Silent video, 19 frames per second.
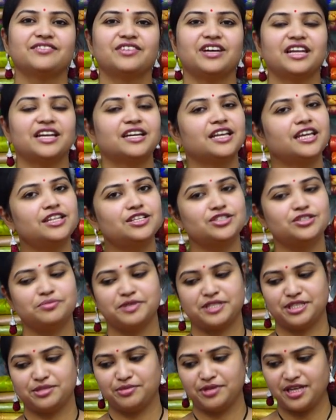ఇవాళ నేను
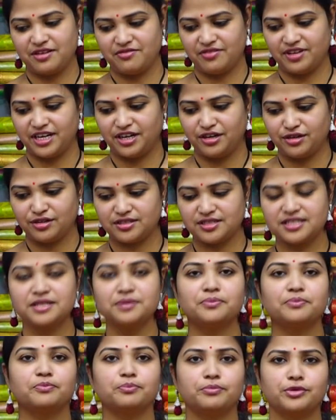చూపించబోయే వెరైటీ వచ్చేసి
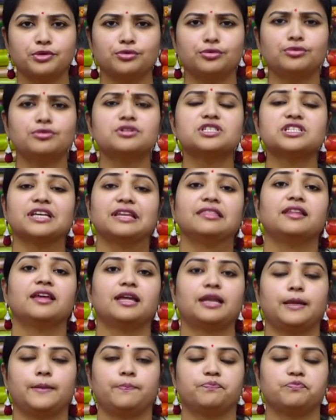ప్యూర్
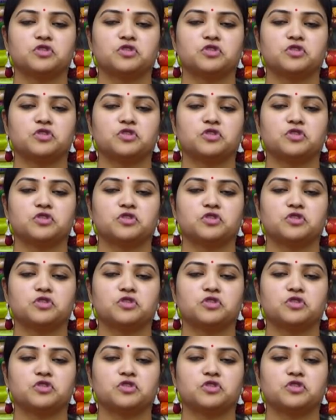చందేరి